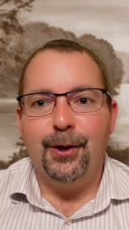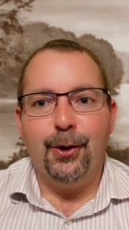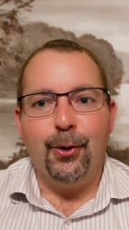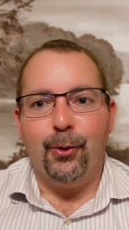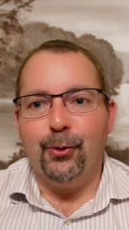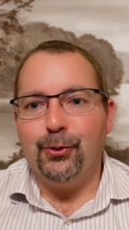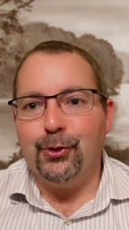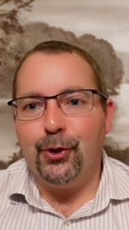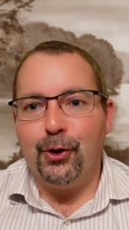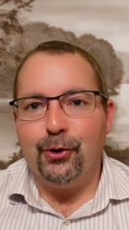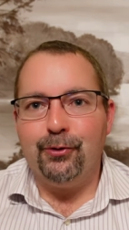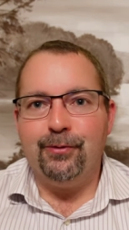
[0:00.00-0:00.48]

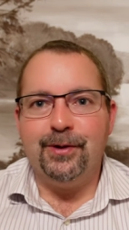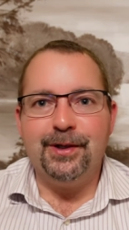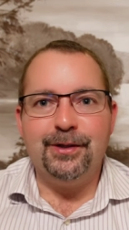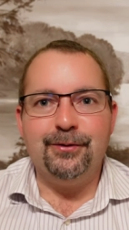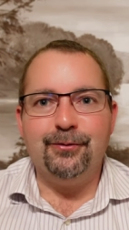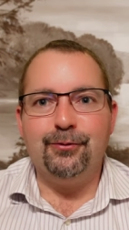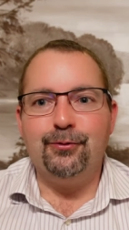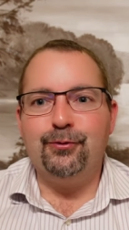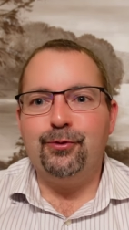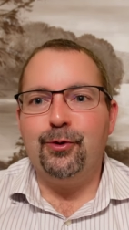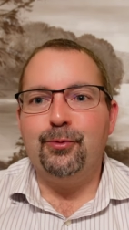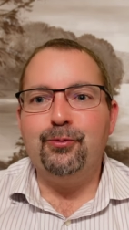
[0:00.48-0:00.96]
Und auch
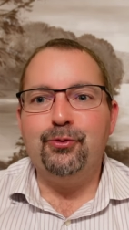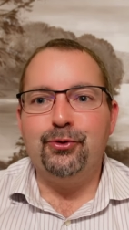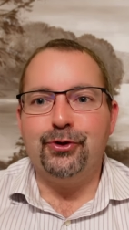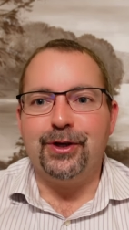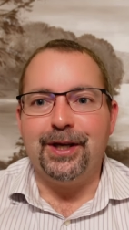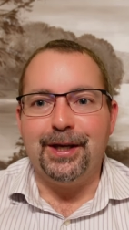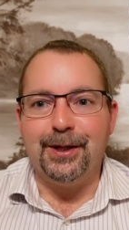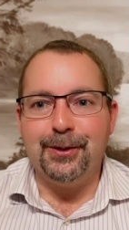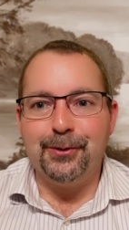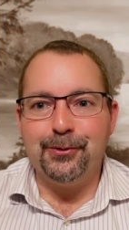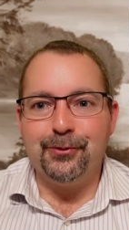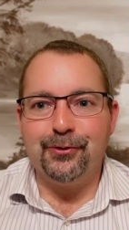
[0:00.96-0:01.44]
wenn
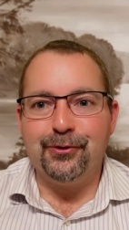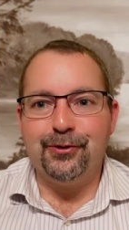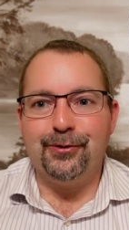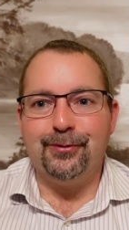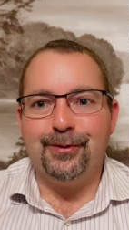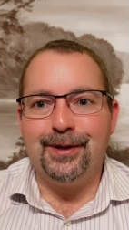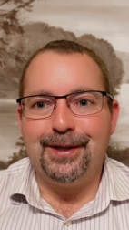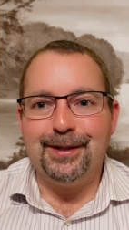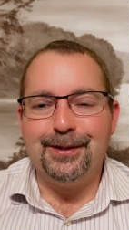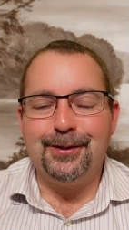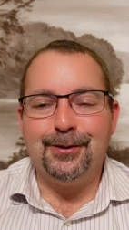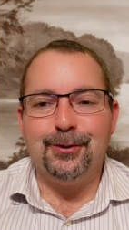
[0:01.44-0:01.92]
5G und so
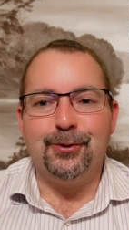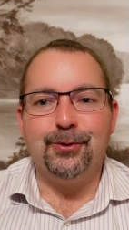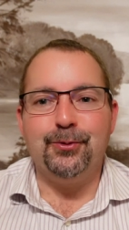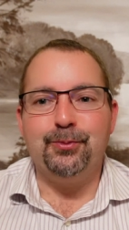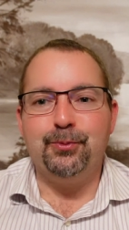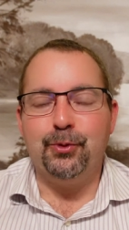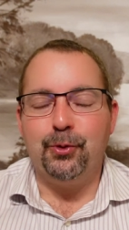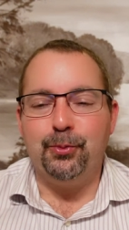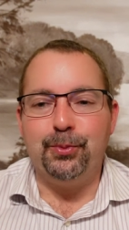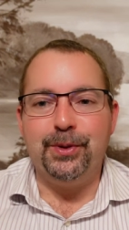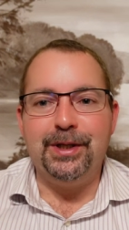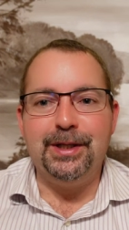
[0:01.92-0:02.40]
weiter und
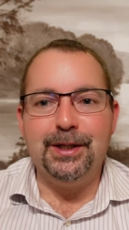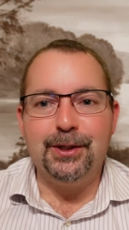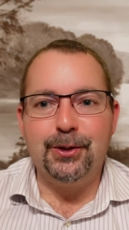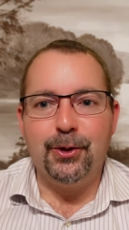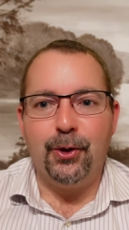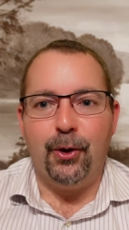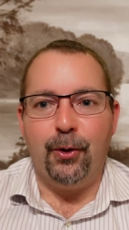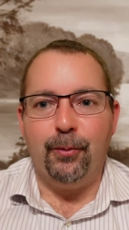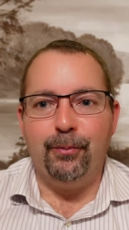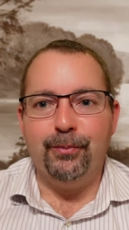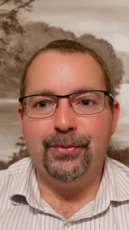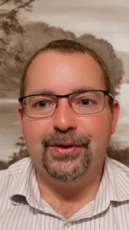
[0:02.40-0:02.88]
mobil
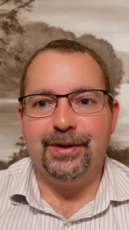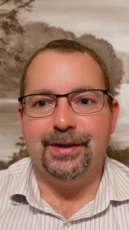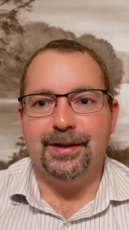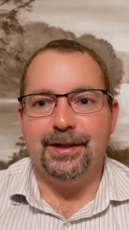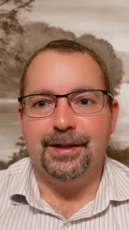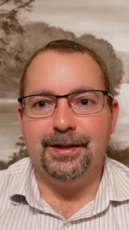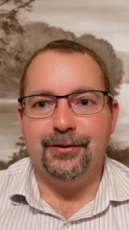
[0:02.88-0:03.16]
kommt, ja,